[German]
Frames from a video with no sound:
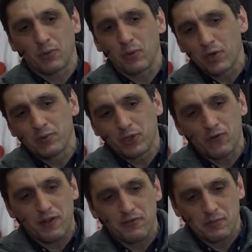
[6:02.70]
auch immer
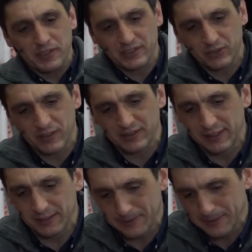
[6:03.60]
darauf an, wie man das sowas
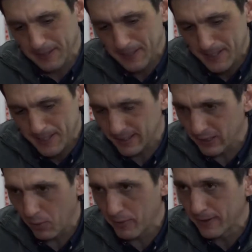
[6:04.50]
sieht. Ich, ich
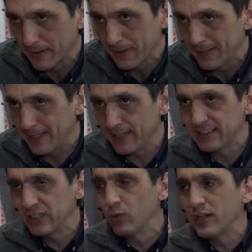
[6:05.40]
glaube, jede
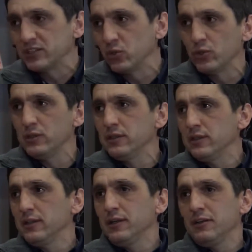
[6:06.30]
Situation
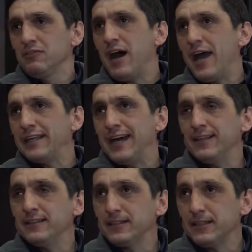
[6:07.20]
war eine
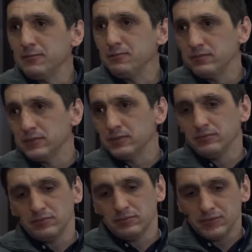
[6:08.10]
andere.
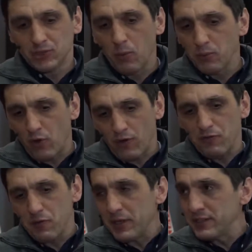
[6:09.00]
Ähm, es kommt darauf an,
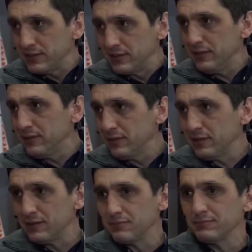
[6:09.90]
wie man es sieht.
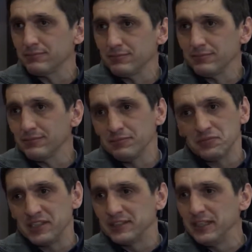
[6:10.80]
Ähm,
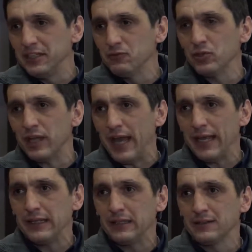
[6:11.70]
die Ziele wurden
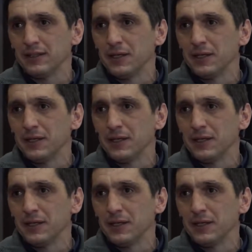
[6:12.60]
eigentlich